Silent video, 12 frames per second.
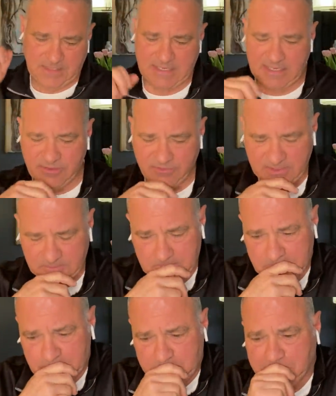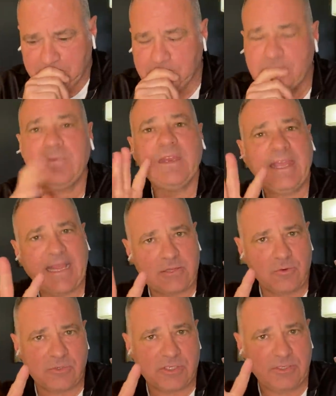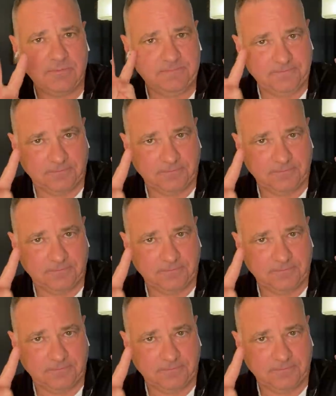les Lévi. Quatre constats.